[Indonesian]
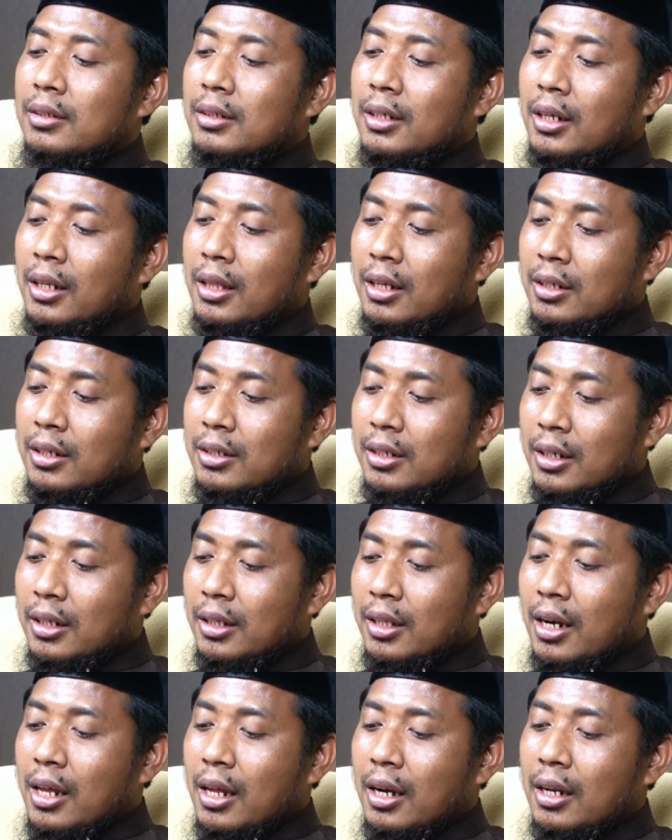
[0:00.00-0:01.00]

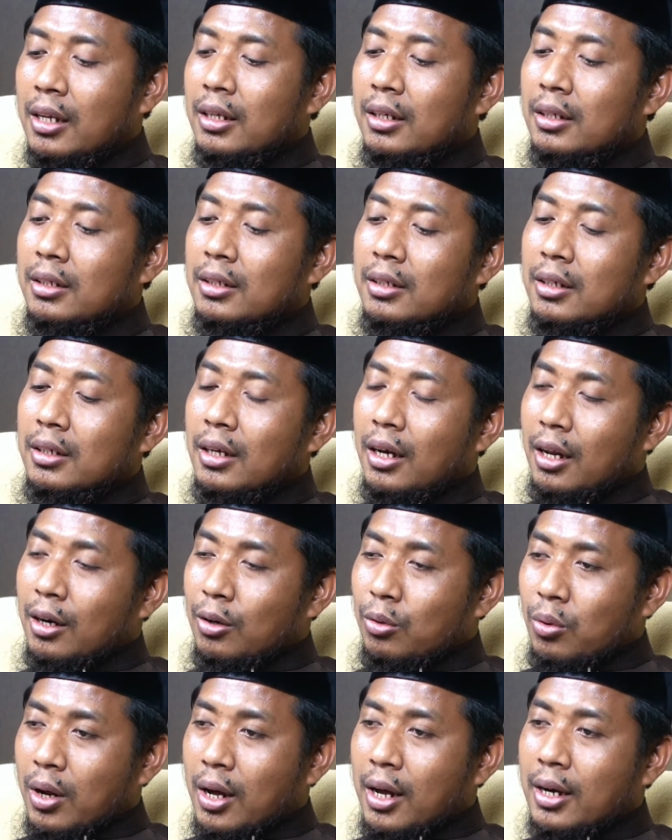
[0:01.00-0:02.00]
cerita-cerita dari
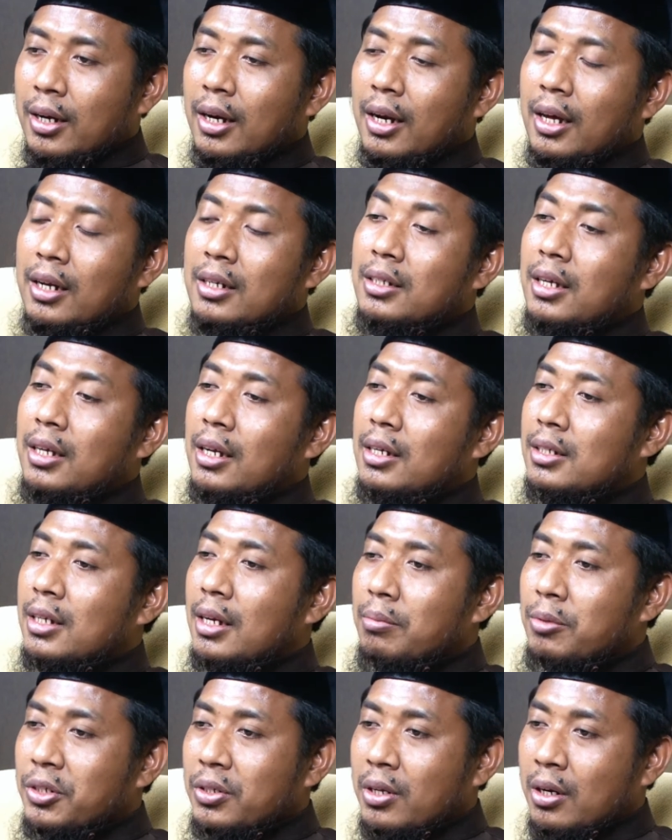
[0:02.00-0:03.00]
Al-Qur'an dan hadis-hadis
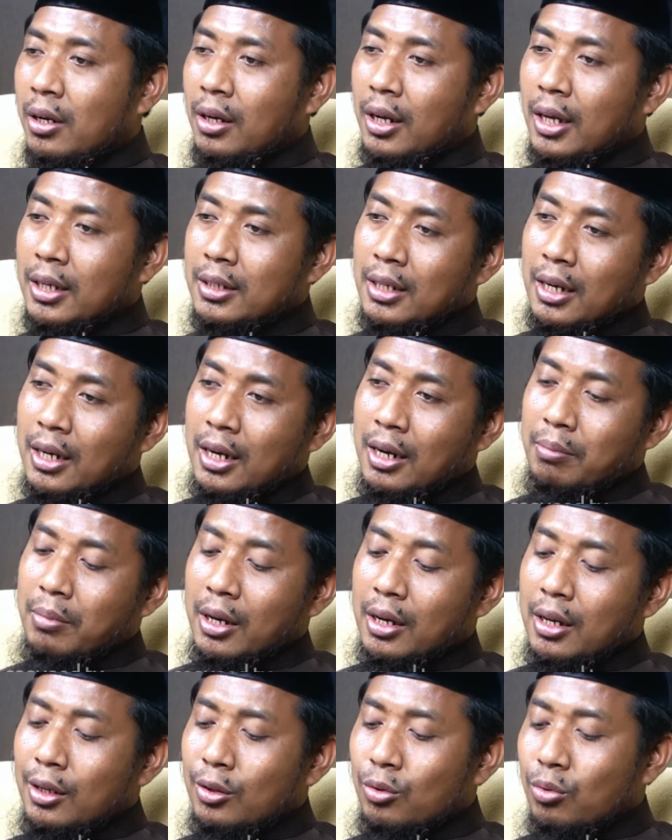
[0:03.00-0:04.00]
Nabi sallallahu alaihi wasallam
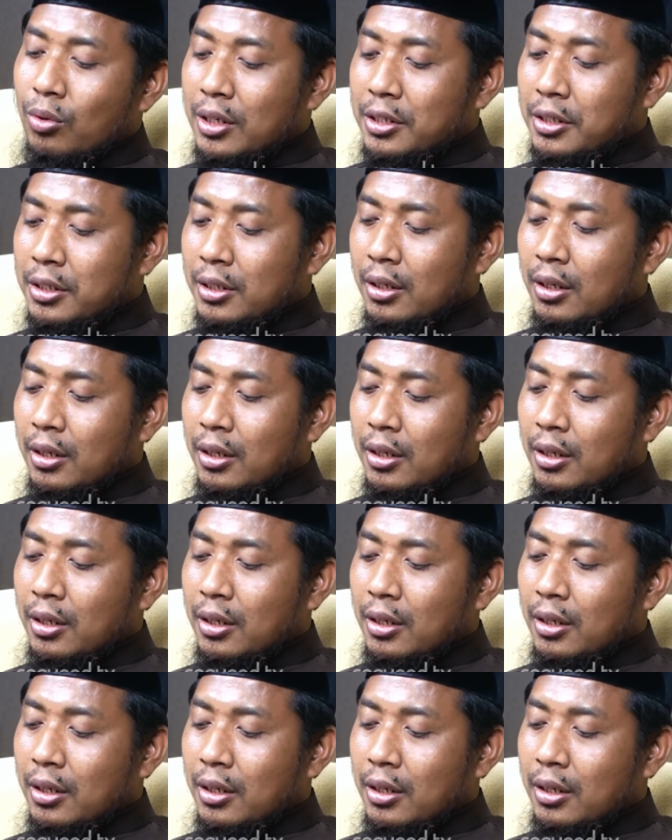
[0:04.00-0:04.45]
dan ini tugas